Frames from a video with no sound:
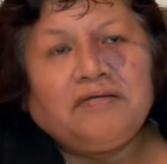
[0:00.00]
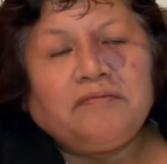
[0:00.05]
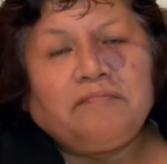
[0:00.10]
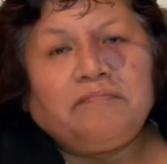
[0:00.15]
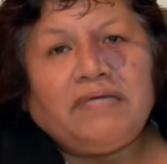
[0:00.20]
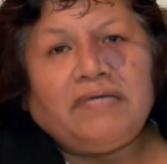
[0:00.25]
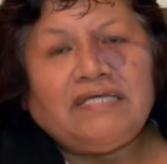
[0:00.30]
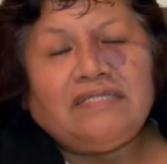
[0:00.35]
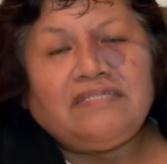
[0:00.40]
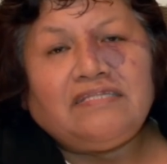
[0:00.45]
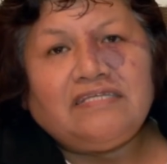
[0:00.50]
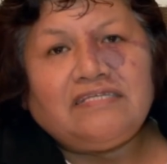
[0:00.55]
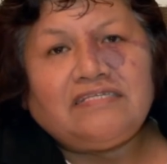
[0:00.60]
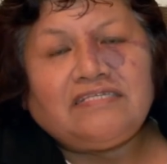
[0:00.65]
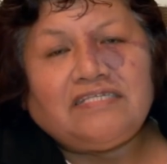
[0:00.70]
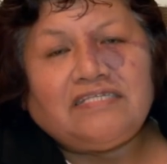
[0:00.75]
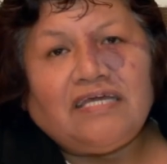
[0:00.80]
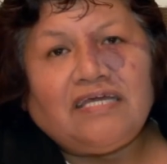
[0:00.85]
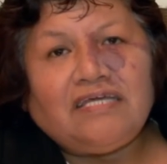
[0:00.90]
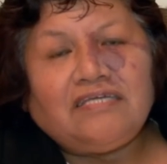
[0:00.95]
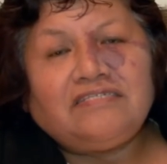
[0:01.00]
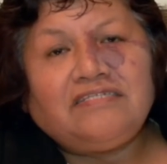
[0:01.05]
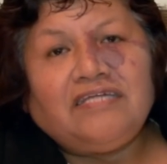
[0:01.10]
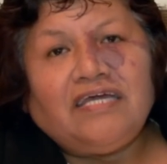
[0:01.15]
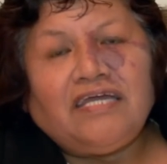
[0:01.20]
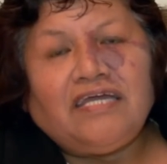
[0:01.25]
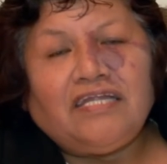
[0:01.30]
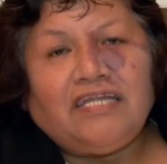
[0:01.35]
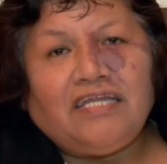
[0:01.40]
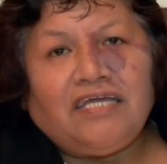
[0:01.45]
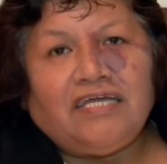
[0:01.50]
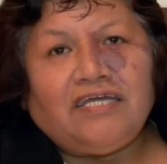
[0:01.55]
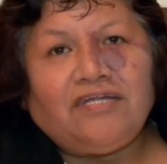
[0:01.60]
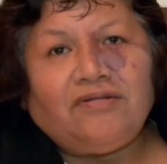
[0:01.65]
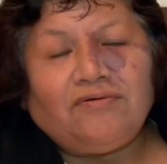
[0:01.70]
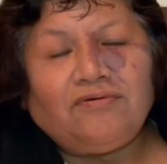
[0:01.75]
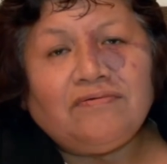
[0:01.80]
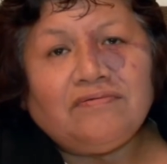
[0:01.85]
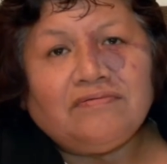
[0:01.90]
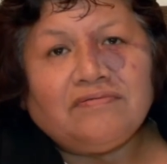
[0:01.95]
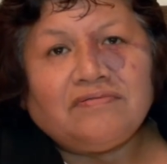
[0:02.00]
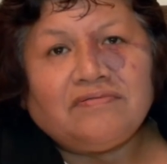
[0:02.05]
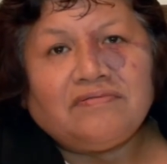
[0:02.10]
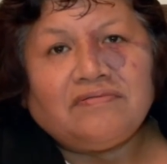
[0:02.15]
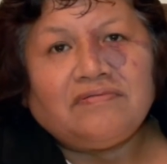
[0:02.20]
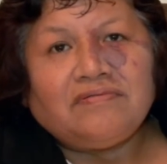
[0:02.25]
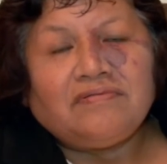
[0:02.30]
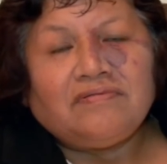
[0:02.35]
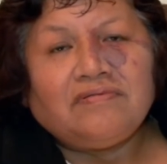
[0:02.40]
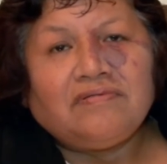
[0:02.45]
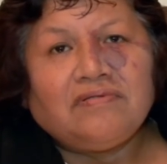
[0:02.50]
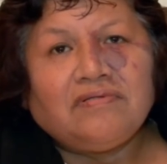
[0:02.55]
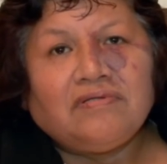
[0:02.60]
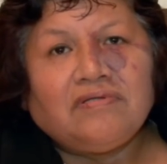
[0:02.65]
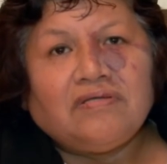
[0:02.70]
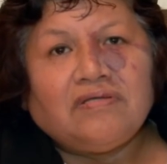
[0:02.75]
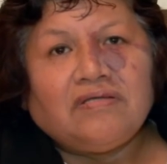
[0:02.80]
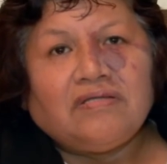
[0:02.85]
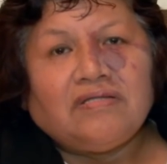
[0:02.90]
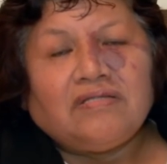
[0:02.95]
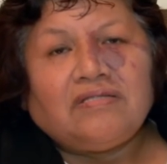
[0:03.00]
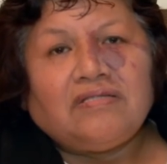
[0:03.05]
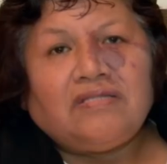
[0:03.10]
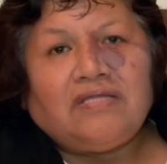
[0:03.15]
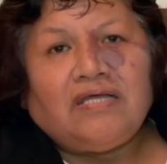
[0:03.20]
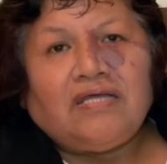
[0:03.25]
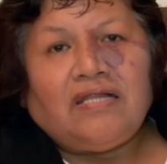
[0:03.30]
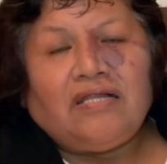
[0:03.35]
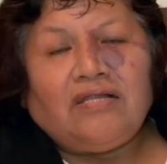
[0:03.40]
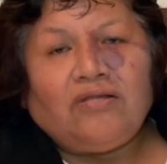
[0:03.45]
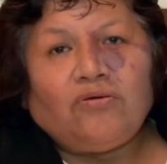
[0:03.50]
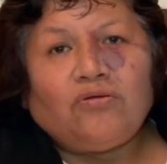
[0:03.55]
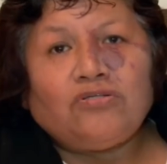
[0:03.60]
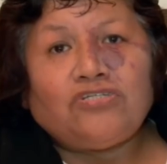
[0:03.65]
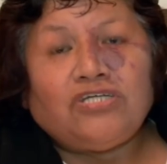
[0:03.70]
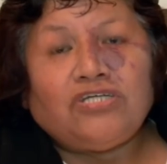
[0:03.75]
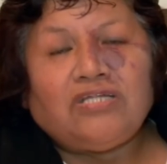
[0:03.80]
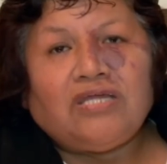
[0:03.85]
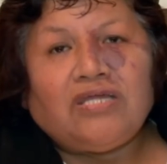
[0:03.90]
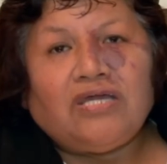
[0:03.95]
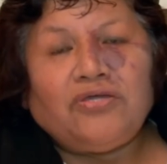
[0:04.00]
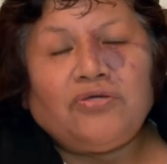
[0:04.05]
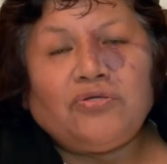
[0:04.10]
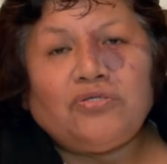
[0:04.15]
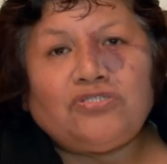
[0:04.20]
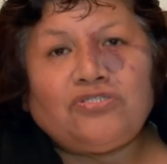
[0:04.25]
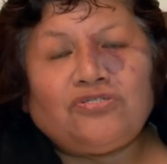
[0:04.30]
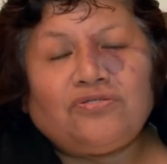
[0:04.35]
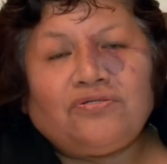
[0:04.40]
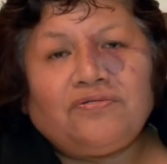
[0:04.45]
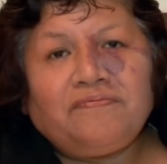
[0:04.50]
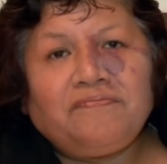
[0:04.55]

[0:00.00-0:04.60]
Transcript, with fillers: 26 de enero del 88